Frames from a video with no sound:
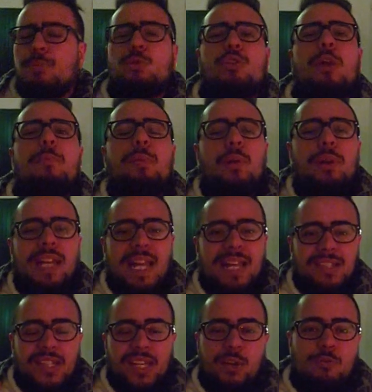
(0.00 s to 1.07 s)
Purtroppo
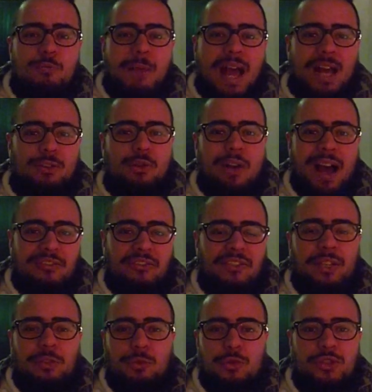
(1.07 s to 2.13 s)
l'essere umano ha
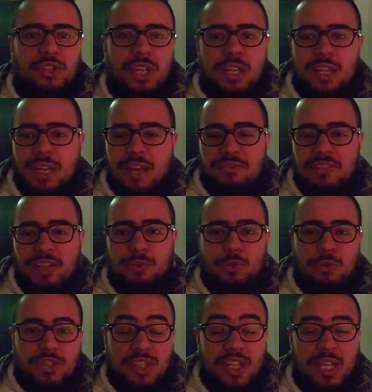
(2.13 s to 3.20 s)
fatto sì, ha
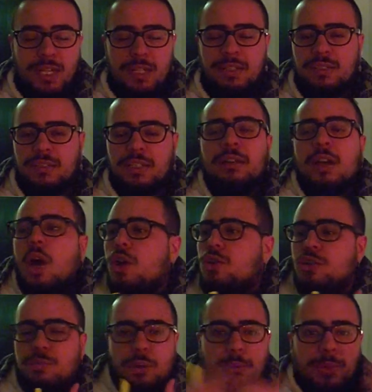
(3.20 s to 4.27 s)
fatto sì eh, di,
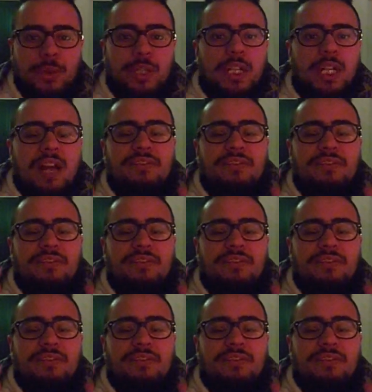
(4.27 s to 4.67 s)
oggi proprio,